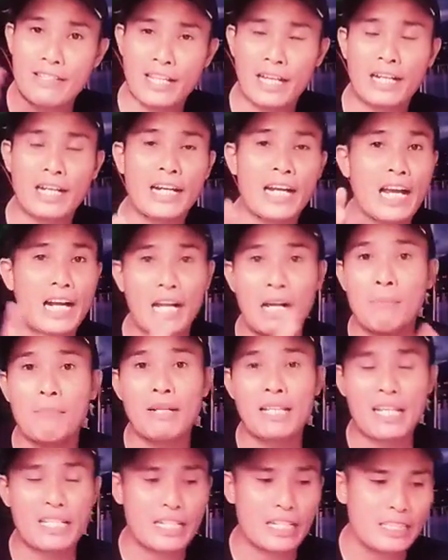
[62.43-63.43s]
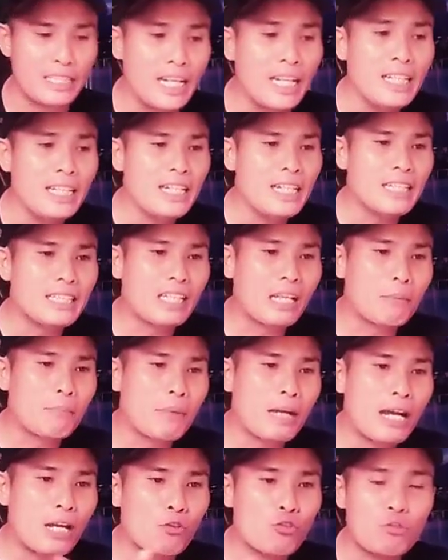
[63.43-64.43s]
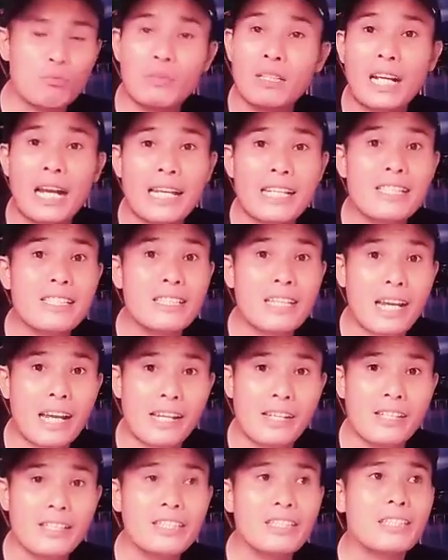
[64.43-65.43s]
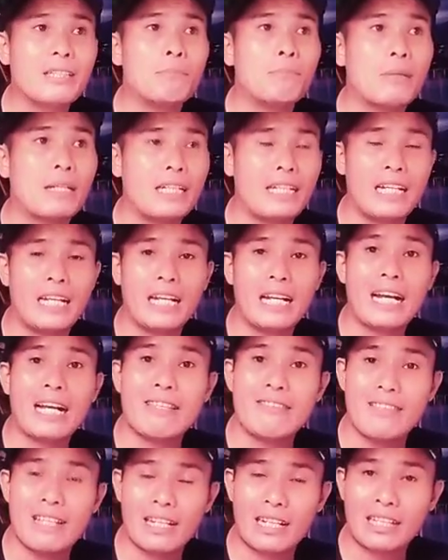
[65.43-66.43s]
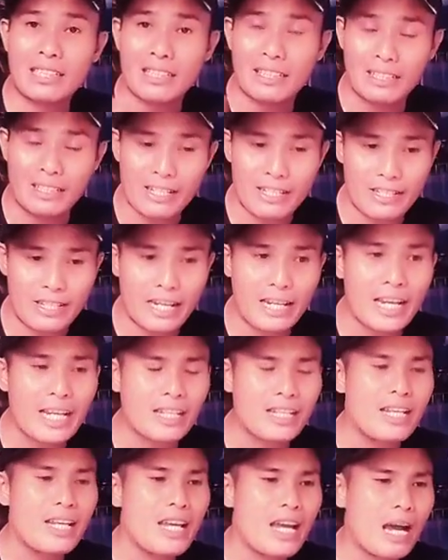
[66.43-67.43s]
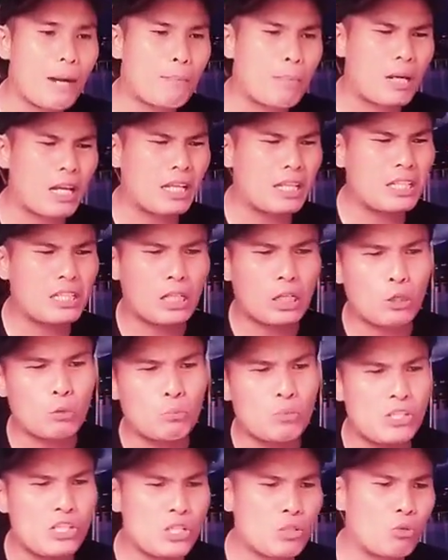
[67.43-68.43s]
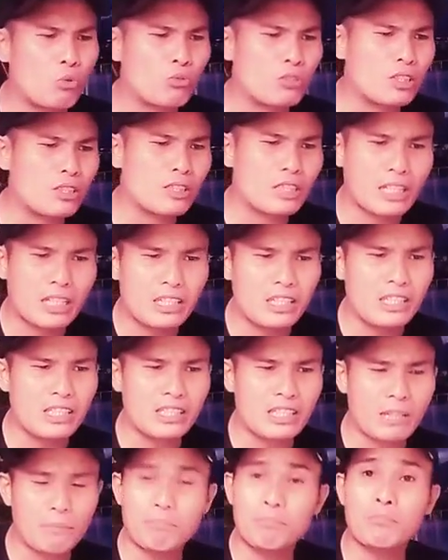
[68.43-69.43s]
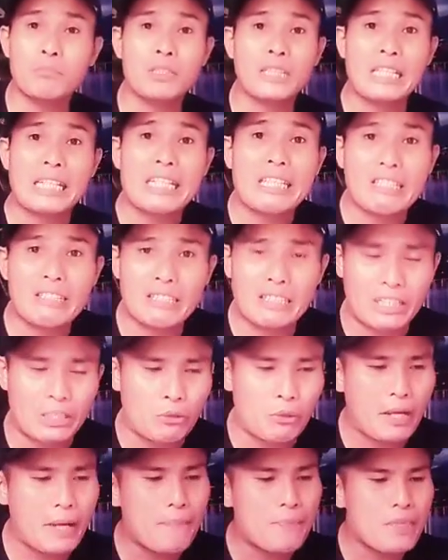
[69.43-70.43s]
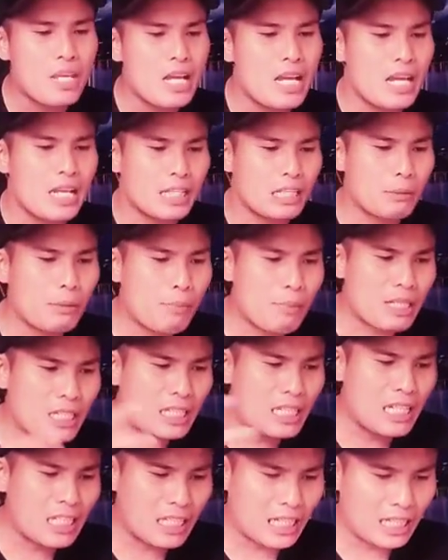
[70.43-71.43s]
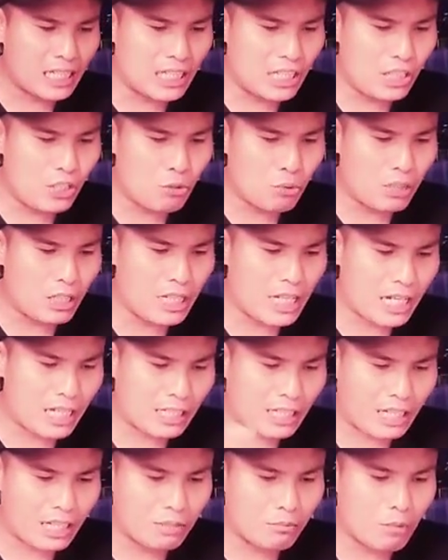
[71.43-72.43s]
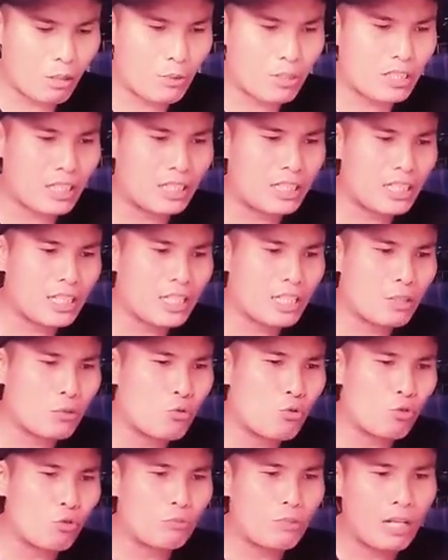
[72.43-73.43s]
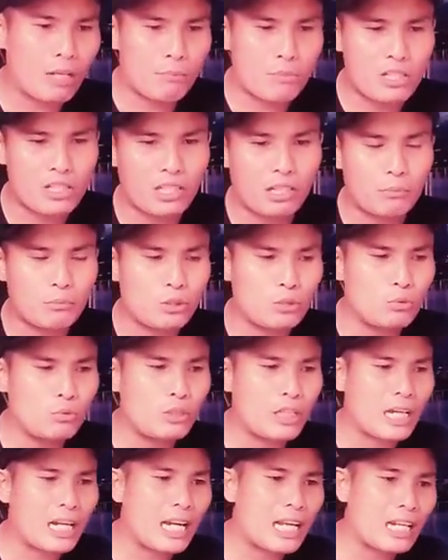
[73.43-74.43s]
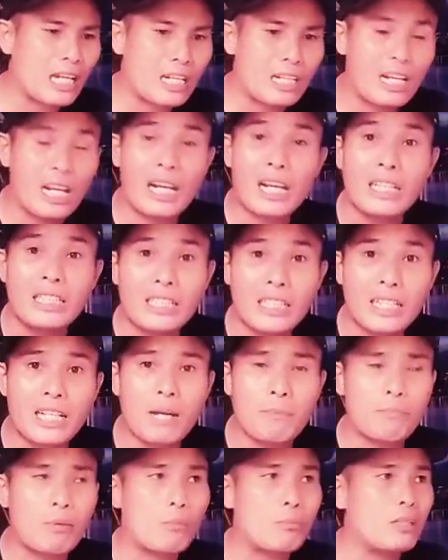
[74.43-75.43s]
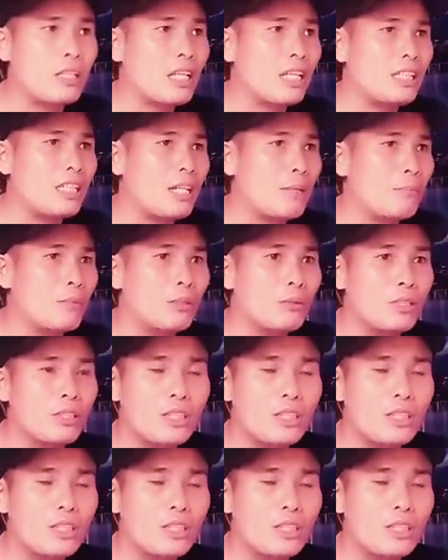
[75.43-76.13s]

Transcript: ajaran agamanya saja tanpa harus mengais-ngais kepada ajaran kekristenan apalagi kalau menyinggung tentang kitab Kristen gitu ya. Teman-teman sekalian kali ini juga dia katakan bahwasanya hukum dalam Islam itu ya halal darahnya apabila dia